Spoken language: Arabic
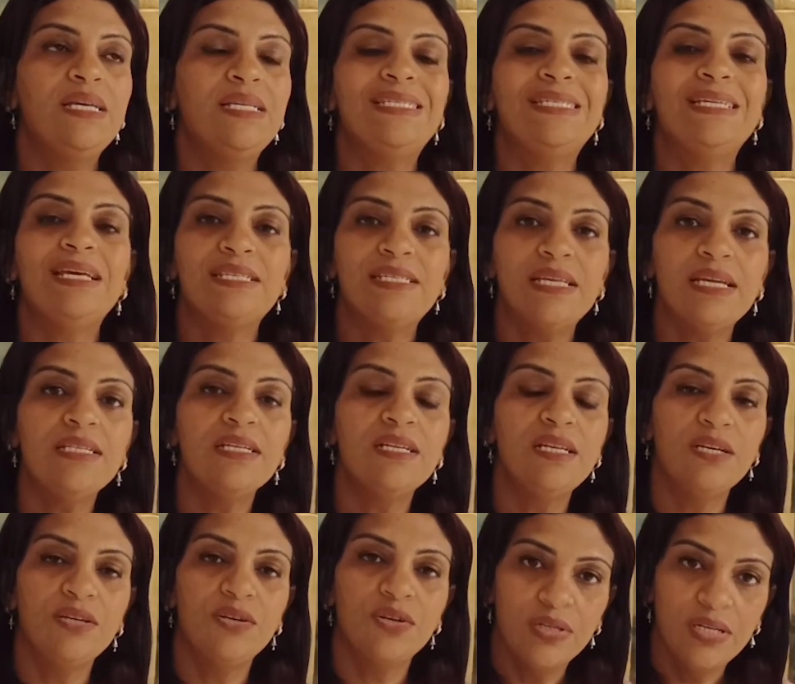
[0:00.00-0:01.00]
السياسات
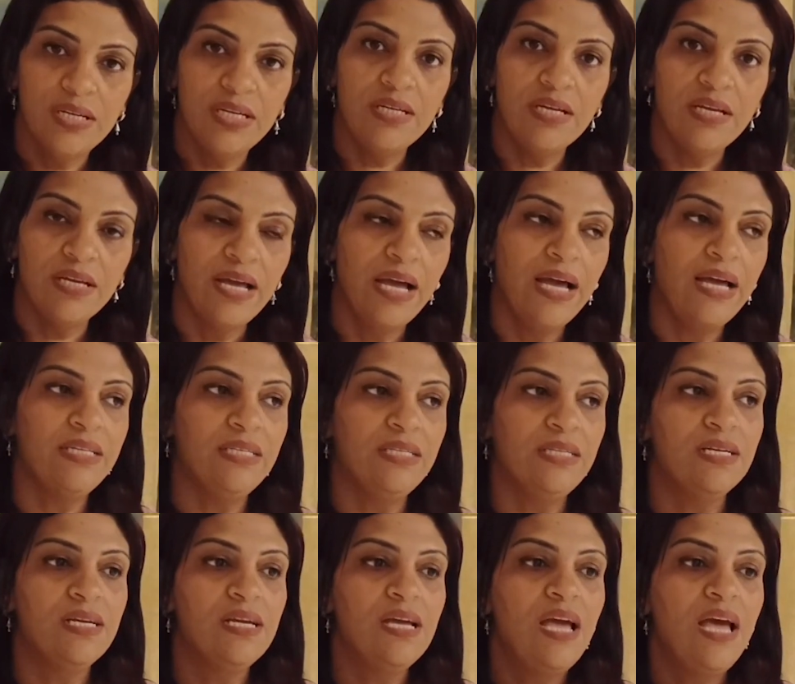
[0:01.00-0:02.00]
الإيرانية
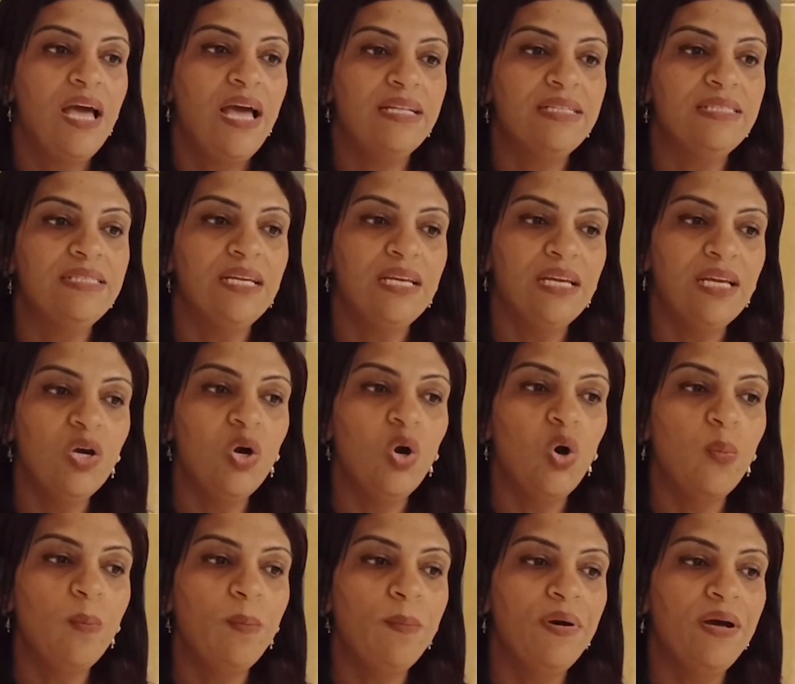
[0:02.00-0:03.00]
يعني قد إيه
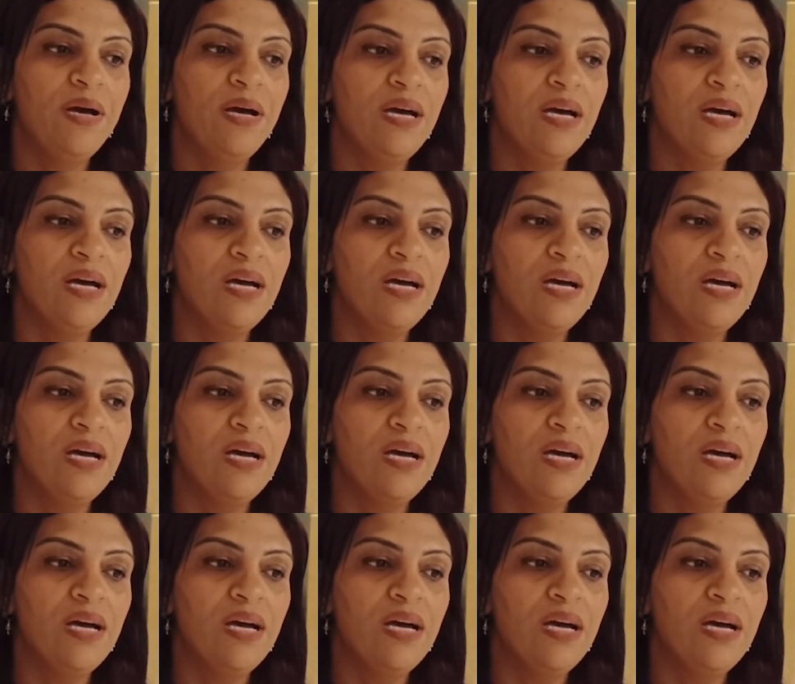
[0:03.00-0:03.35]
هم